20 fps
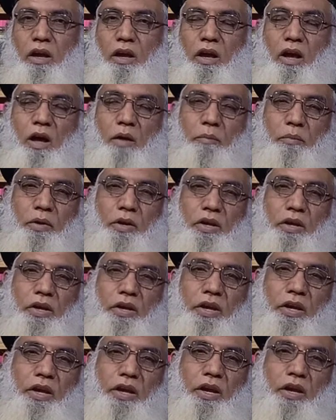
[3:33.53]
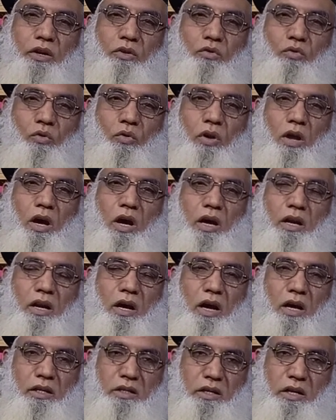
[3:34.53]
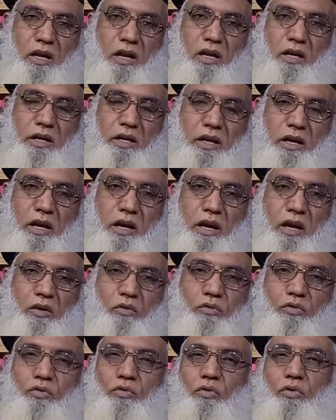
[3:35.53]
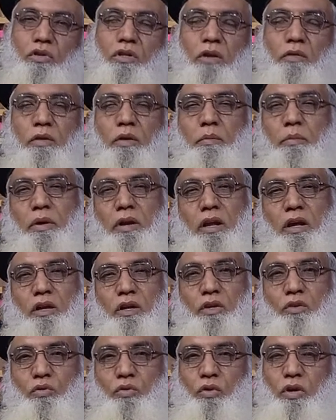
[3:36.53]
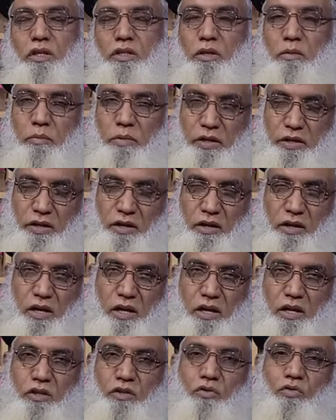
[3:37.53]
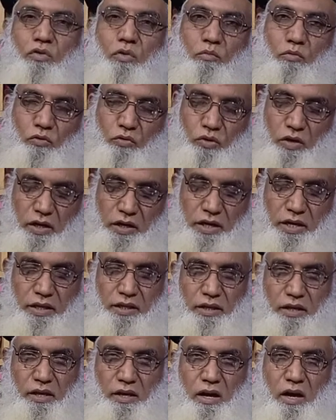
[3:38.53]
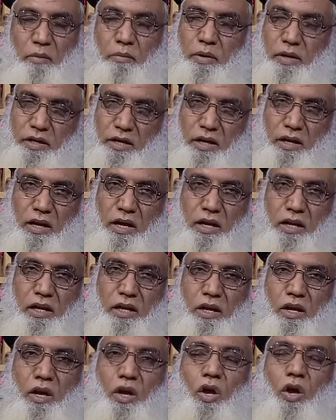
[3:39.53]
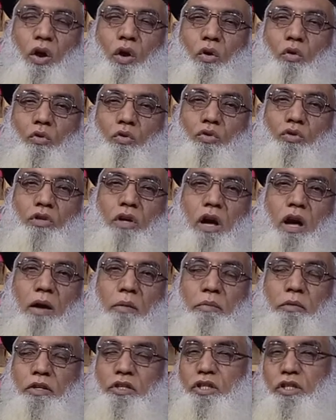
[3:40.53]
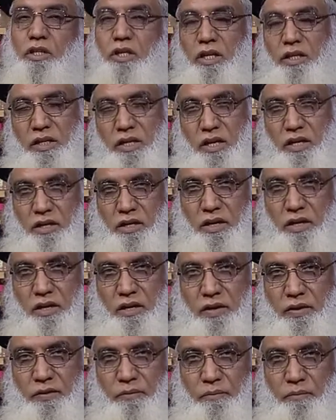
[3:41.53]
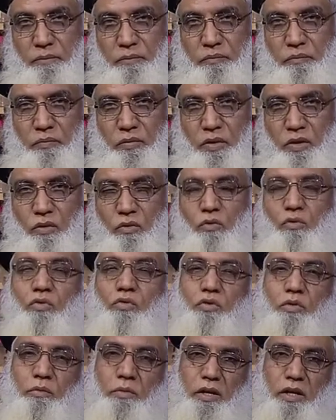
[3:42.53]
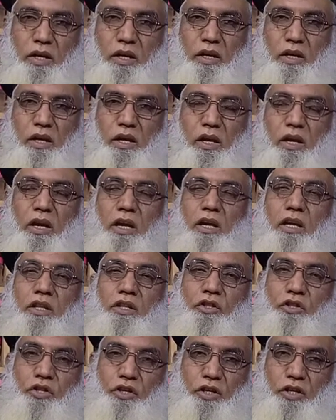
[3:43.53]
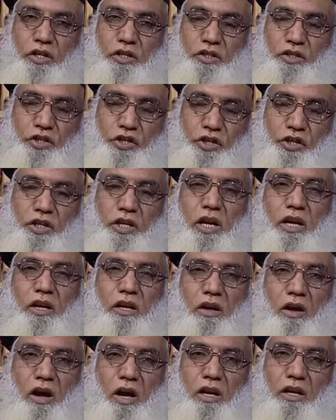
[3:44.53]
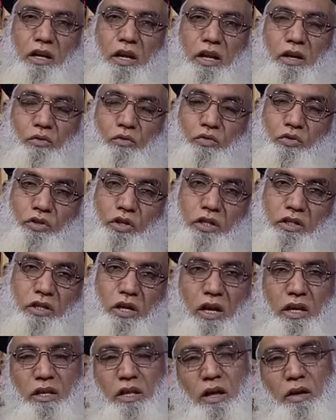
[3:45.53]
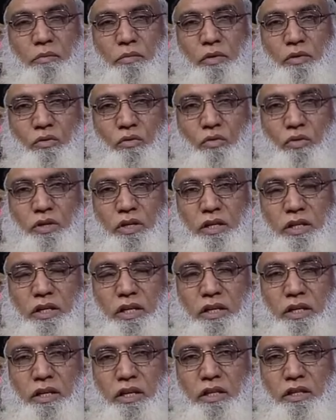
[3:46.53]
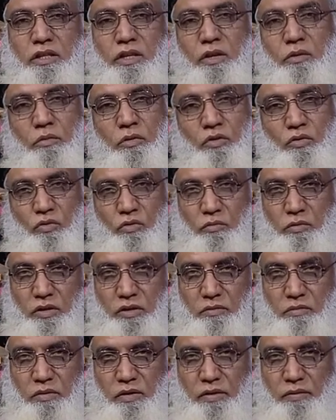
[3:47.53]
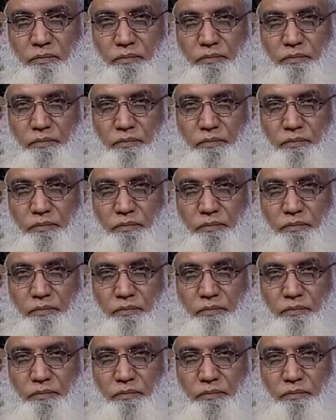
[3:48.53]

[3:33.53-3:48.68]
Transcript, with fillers: आपने एक तोला अनारदाना लेना है उसको तवे पर रख के थोड़ा सा बरिया कर ले जिसको भूनना कहते हैं आप बरिया कर ले उसका आपने शीरा तैयार करना है उसमें शीरा निकाल कर उसके साथ आपने गोलियां देनी है दिन में दो मरतबा